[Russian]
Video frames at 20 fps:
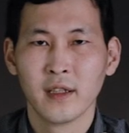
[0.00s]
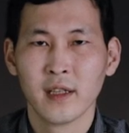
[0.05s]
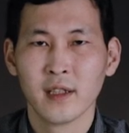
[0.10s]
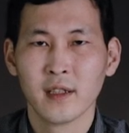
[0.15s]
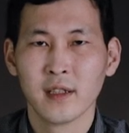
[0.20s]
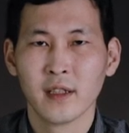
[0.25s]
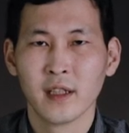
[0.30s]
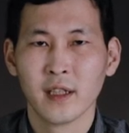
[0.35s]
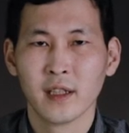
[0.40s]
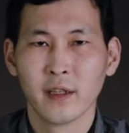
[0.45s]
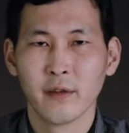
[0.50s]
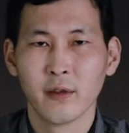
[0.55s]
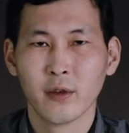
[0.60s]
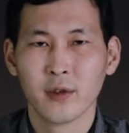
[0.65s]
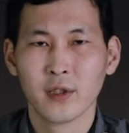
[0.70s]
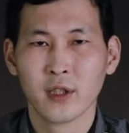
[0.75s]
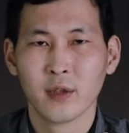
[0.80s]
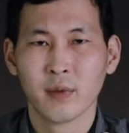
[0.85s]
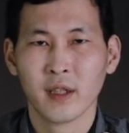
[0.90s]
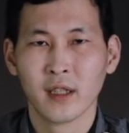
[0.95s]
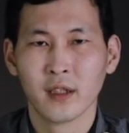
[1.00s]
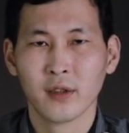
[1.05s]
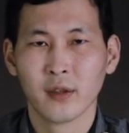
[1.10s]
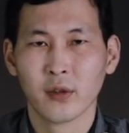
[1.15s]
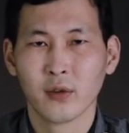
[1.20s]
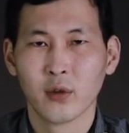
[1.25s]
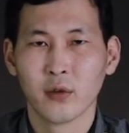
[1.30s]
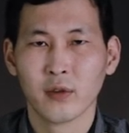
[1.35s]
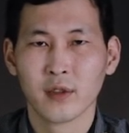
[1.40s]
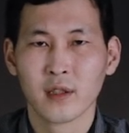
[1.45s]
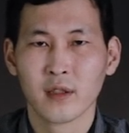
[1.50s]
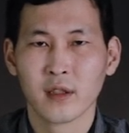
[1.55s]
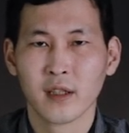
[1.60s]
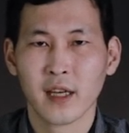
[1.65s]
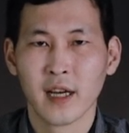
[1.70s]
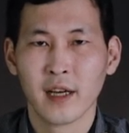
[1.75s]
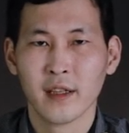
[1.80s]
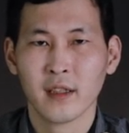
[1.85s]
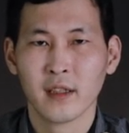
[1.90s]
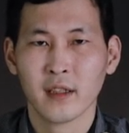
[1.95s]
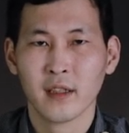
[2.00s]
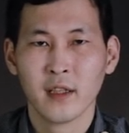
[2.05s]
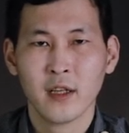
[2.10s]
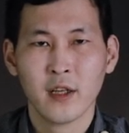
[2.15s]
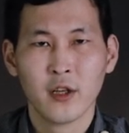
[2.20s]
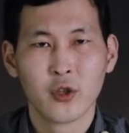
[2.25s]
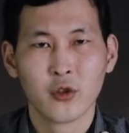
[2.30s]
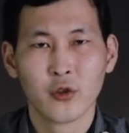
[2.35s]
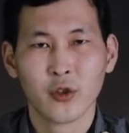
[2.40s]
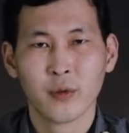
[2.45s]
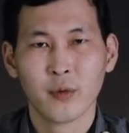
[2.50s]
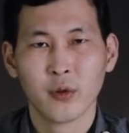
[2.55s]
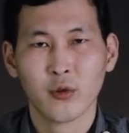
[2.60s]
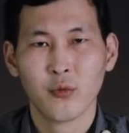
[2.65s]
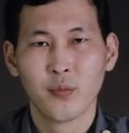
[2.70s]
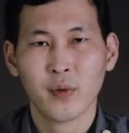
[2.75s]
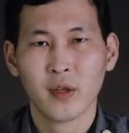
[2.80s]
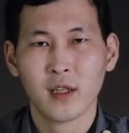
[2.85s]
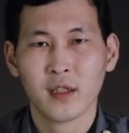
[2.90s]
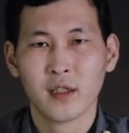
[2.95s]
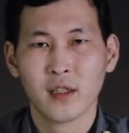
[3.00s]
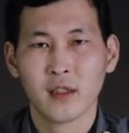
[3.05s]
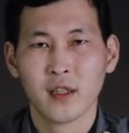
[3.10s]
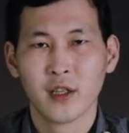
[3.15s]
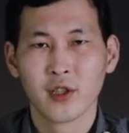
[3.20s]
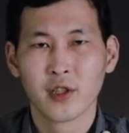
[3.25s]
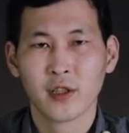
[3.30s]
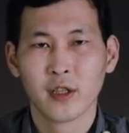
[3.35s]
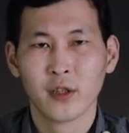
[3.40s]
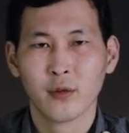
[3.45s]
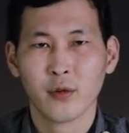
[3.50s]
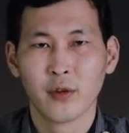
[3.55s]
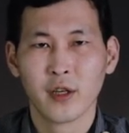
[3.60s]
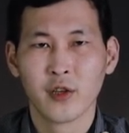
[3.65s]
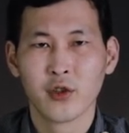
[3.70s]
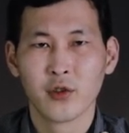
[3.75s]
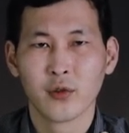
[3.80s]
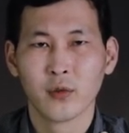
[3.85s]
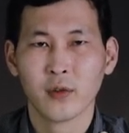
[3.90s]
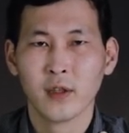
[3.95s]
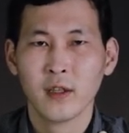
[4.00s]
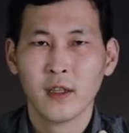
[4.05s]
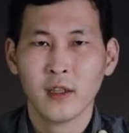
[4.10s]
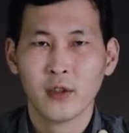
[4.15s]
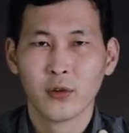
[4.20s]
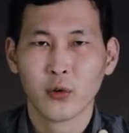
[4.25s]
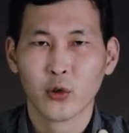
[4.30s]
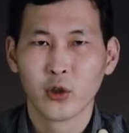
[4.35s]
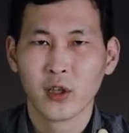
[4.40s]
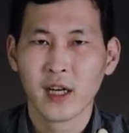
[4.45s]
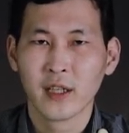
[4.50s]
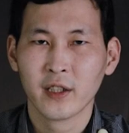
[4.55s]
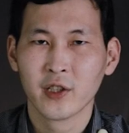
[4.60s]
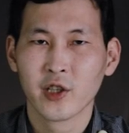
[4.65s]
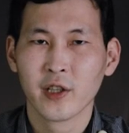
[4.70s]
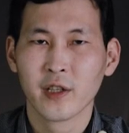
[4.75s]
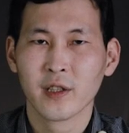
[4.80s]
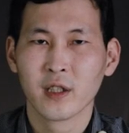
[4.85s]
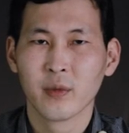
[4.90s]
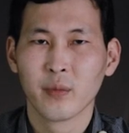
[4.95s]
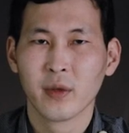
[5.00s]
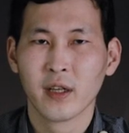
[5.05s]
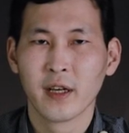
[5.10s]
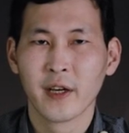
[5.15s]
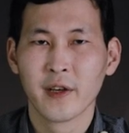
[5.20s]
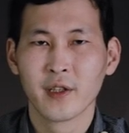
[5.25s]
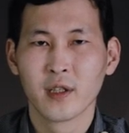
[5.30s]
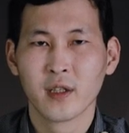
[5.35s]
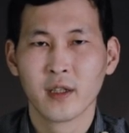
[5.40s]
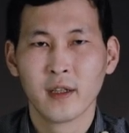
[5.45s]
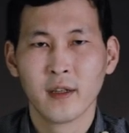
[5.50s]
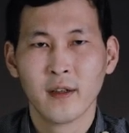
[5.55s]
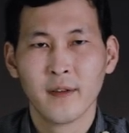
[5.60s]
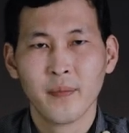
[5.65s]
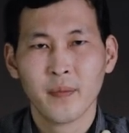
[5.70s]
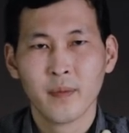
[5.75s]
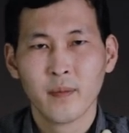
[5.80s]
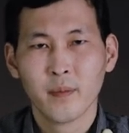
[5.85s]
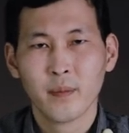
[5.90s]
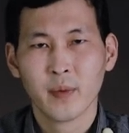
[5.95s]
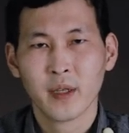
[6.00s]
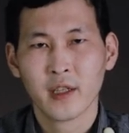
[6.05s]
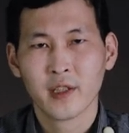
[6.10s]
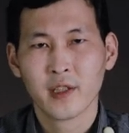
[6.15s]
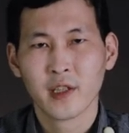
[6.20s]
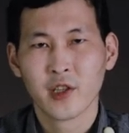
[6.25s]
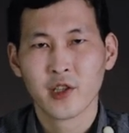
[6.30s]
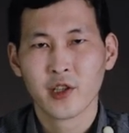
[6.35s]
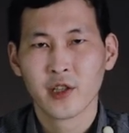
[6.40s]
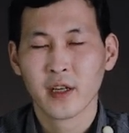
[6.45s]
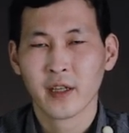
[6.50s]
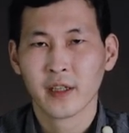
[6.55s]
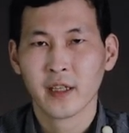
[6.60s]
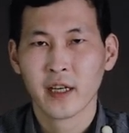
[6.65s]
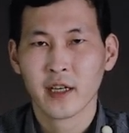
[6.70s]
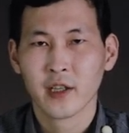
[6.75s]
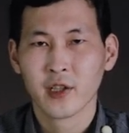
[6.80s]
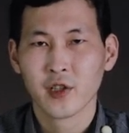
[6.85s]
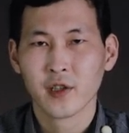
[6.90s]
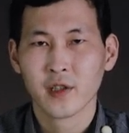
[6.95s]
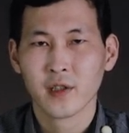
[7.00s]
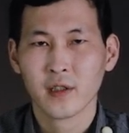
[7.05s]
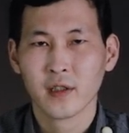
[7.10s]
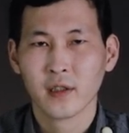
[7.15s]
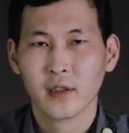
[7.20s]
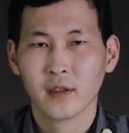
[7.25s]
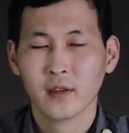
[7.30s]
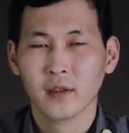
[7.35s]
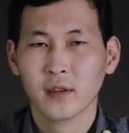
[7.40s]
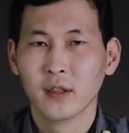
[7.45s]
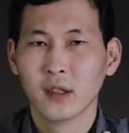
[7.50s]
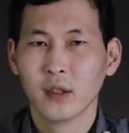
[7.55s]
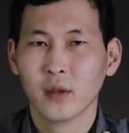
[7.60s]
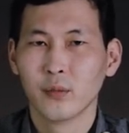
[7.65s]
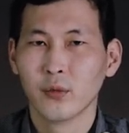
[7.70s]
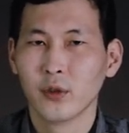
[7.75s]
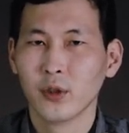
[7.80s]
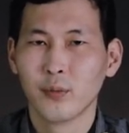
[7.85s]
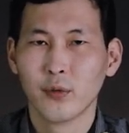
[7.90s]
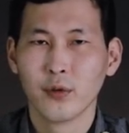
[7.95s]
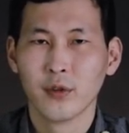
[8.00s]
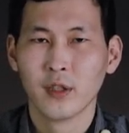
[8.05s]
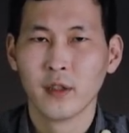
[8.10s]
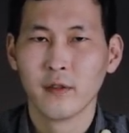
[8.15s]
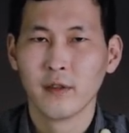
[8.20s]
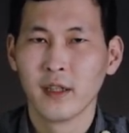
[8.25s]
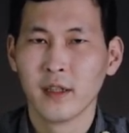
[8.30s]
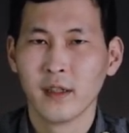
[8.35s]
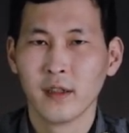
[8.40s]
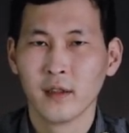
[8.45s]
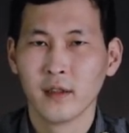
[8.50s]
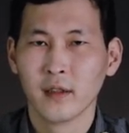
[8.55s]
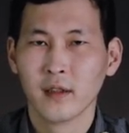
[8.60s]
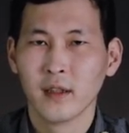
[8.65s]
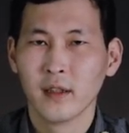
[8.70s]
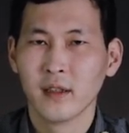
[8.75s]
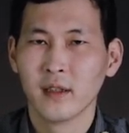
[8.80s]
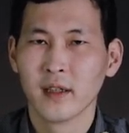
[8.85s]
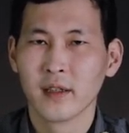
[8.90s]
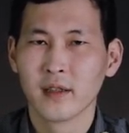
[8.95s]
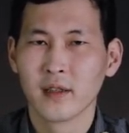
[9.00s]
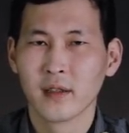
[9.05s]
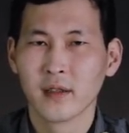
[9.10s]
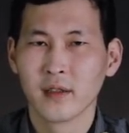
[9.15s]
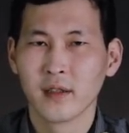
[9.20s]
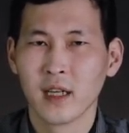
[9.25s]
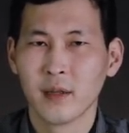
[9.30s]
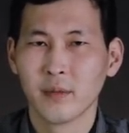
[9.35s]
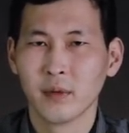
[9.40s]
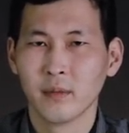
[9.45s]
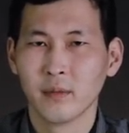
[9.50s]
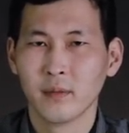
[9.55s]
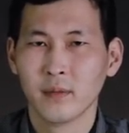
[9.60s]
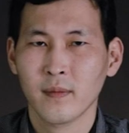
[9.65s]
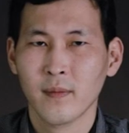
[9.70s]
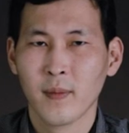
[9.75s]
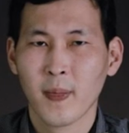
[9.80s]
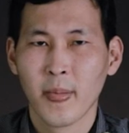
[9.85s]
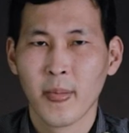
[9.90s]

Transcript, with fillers: Если я довел себя до такого состояния, что не могу перейти даже эту речку, то как же я собираюсь пересечь океан жизни? Мой путь неверен. Я стал слабым.